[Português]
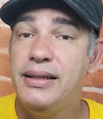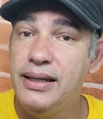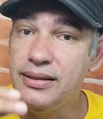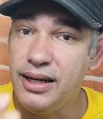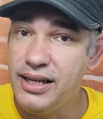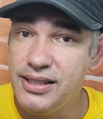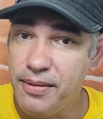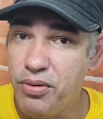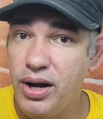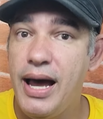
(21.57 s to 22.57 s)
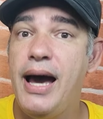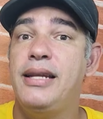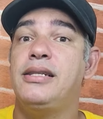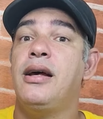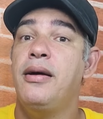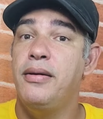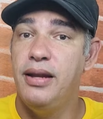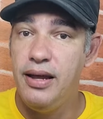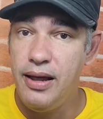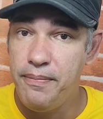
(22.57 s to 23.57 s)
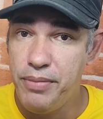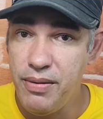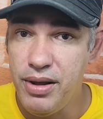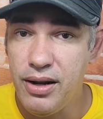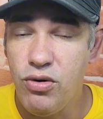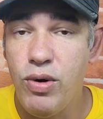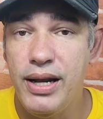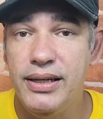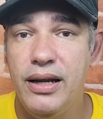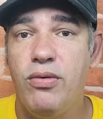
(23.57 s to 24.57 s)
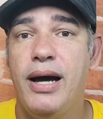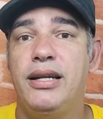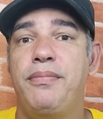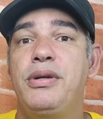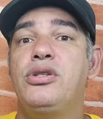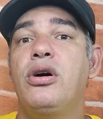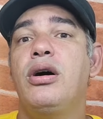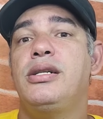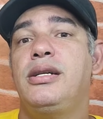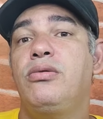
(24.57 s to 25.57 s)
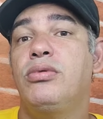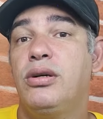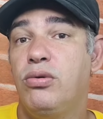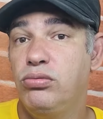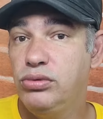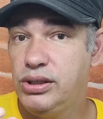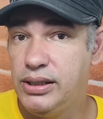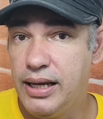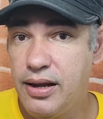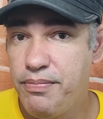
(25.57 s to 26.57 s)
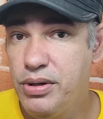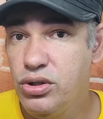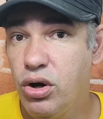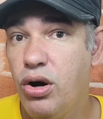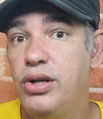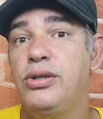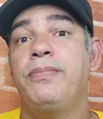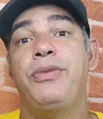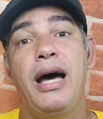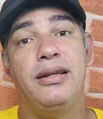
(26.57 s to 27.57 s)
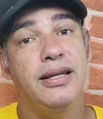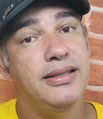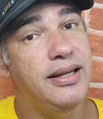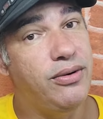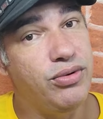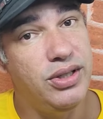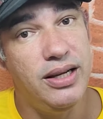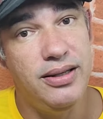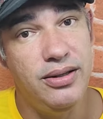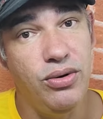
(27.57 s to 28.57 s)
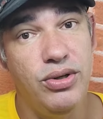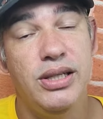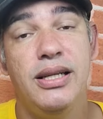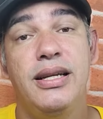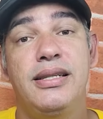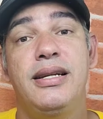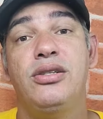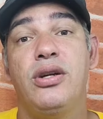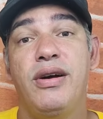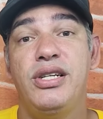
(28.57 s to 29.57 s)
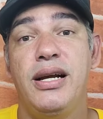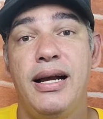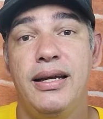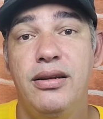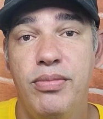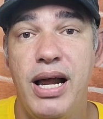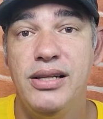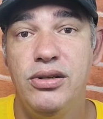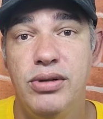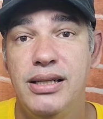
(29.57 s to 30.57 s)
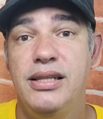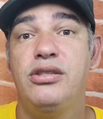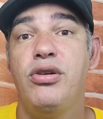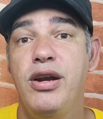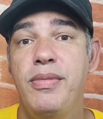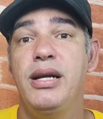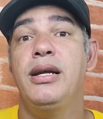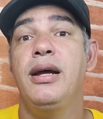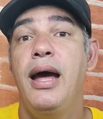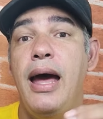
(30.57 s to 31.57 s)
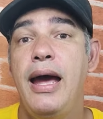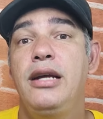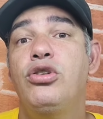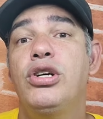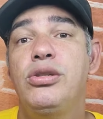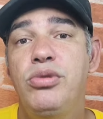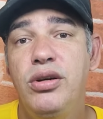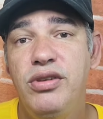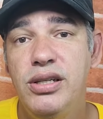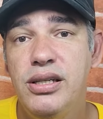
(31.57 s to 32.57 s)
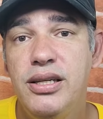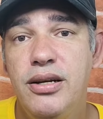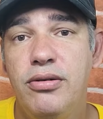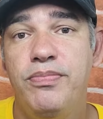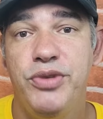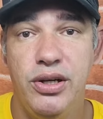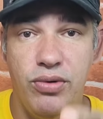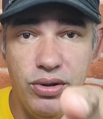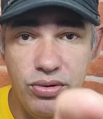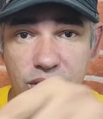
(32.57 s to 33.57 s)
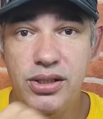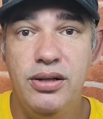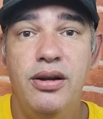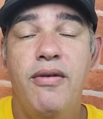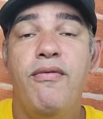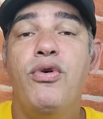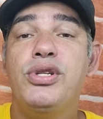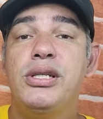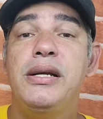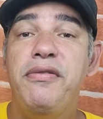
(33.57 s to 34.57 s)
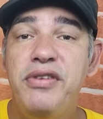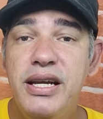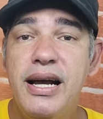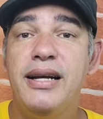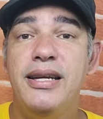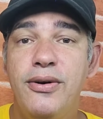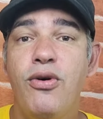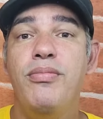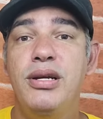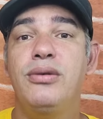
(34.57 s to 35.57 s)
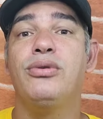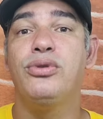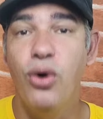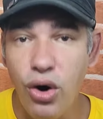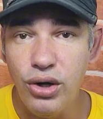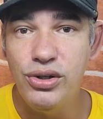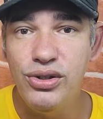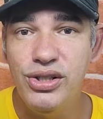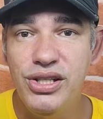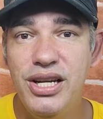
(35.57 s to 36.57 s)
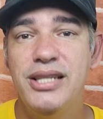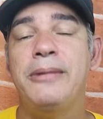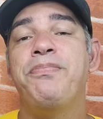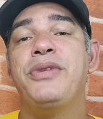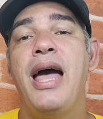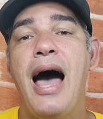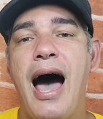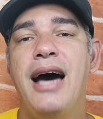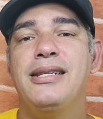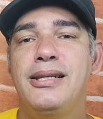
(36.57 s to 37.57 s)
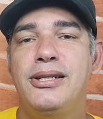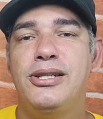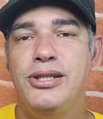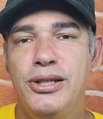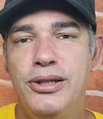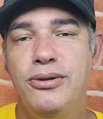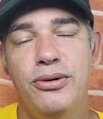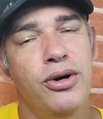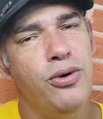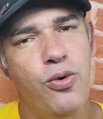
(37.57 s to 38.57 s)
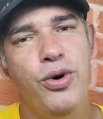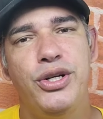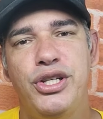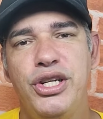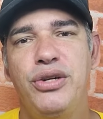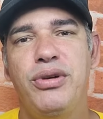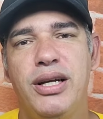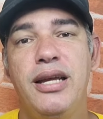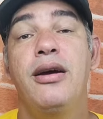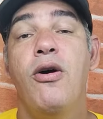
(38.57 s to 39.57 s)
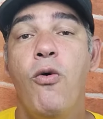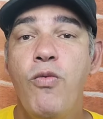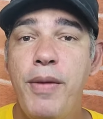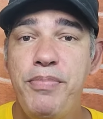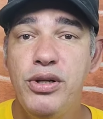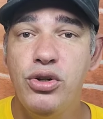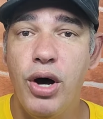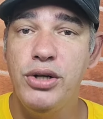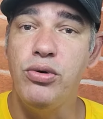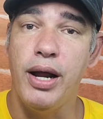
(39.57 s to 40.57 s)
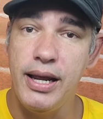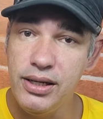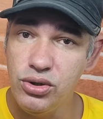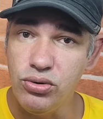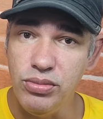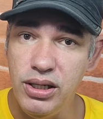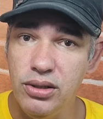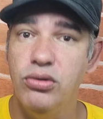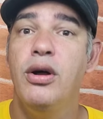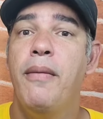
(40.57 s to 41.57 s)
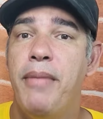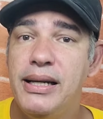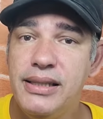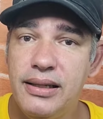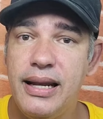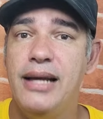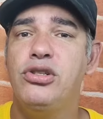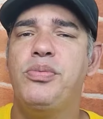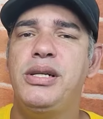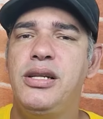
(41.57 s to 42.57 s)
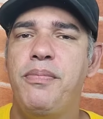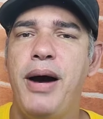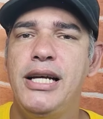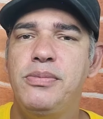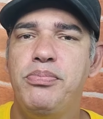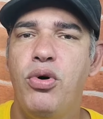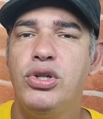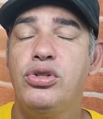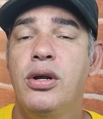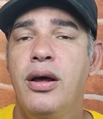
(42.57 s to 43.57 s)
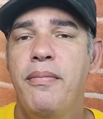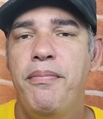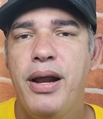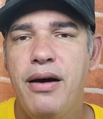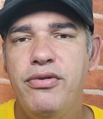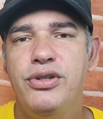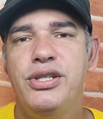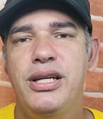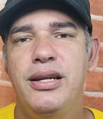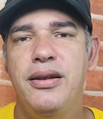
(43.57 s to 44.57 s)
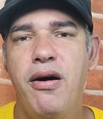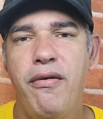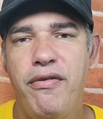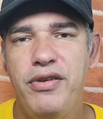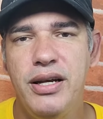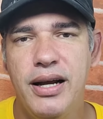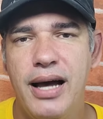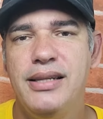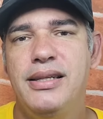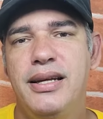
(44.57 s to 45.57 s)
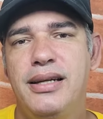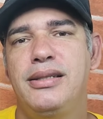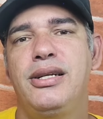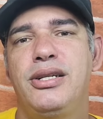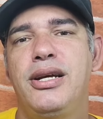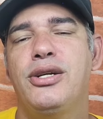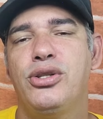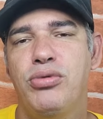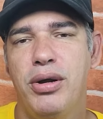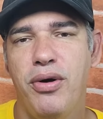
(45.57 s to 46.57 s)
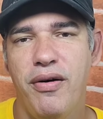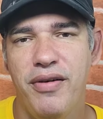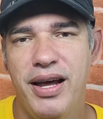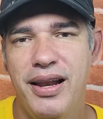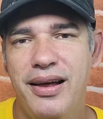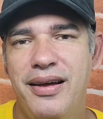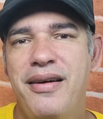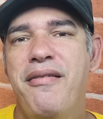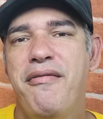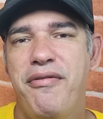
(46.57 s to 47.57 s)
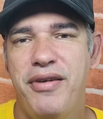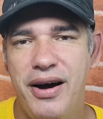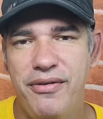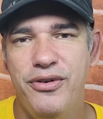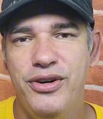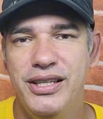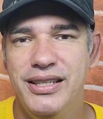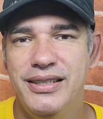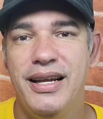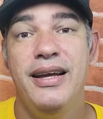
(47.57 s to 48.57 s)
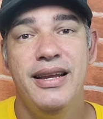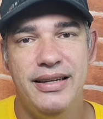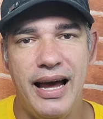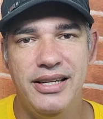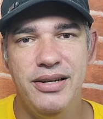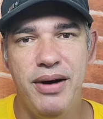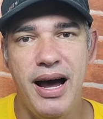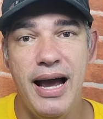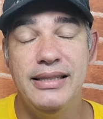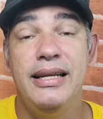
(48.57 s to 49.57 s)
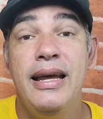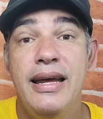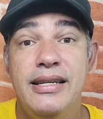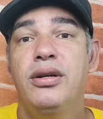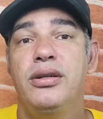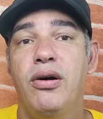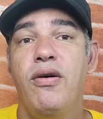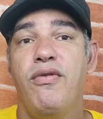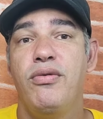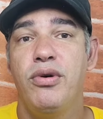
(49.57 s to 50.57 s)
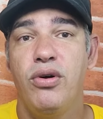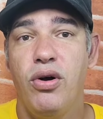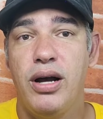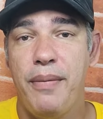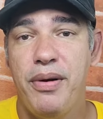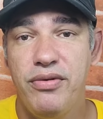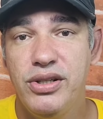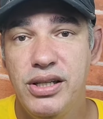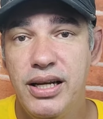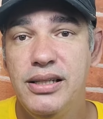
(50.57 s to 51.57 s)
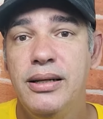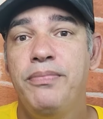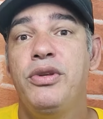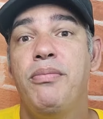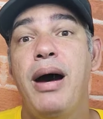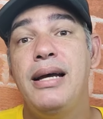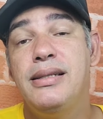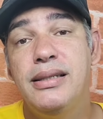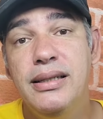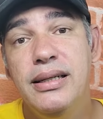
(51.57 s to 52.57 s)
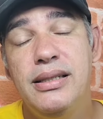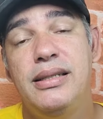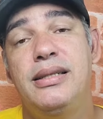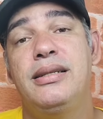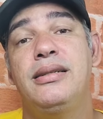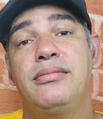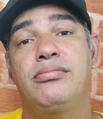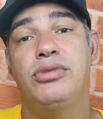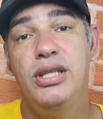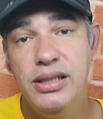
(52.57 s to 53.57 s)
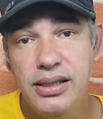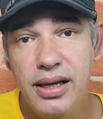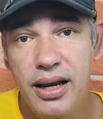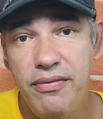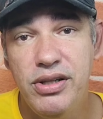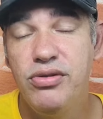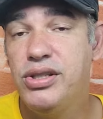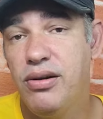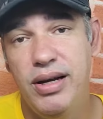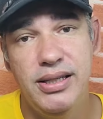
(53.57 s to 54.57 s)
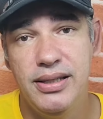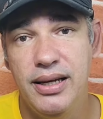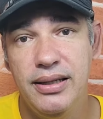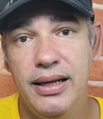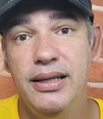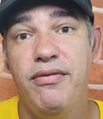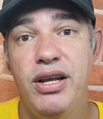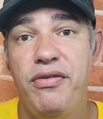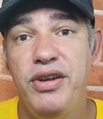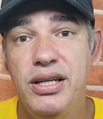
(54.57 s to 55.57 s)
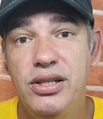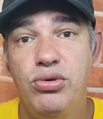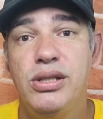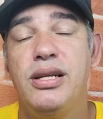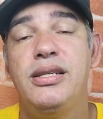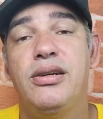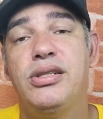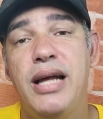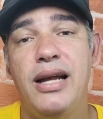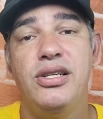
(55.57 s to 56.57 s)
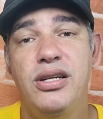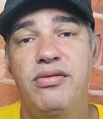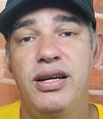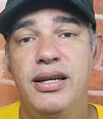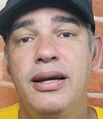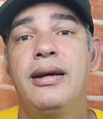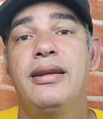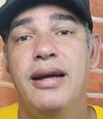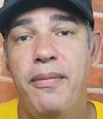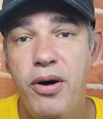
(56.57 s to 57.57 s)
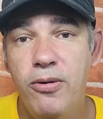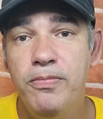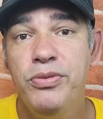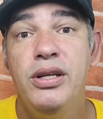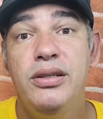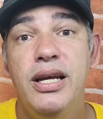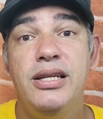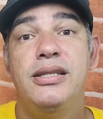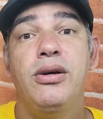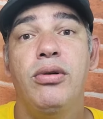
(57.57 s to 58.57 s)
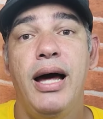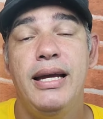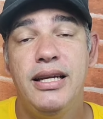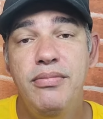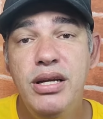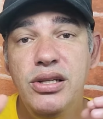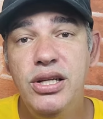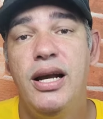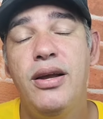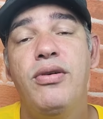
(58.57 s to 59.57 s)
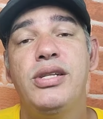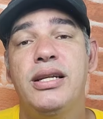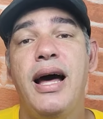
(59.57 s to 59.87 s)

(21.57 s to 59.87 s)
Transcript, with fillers: tem três temporadas. Né? primeira com 44 episódios, segunda com 100 episódios, a terceira com 112. Essa terceira só vai chegar aqui no Brasil nas streaming em 2025. Enquanto isso, você fica aqui comigo todos os dias assistindo, curtindo aqui um episódio resumido, mas que traz os principais pontos para você não ficar sem assistir a sua novela favorita. Tá demais, hein? Então eu vou colocar para vocês, mas antes se inscreva se você não é inscrito ainda, verifique se sua inscrição está ativa aí, tá bom? Deixe seu like e me indiga o que você está